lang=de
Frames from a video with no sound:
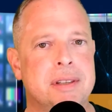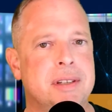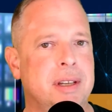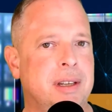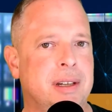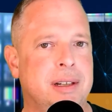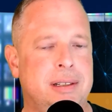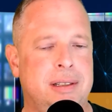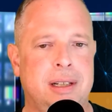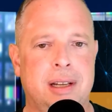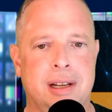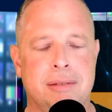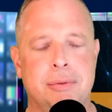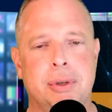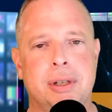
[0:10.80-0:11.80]
sicher, die
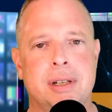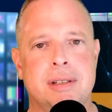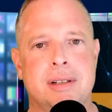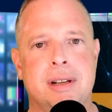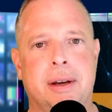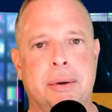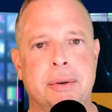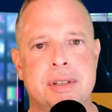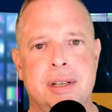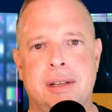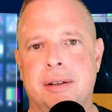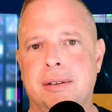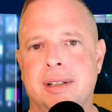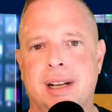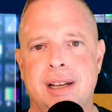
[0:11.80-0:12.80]
Kennwörter sind auch
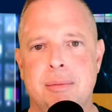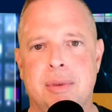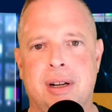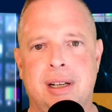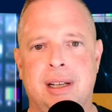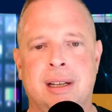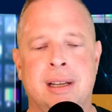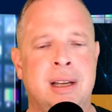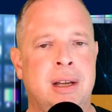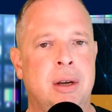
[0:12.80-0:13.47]
sicher und einmalig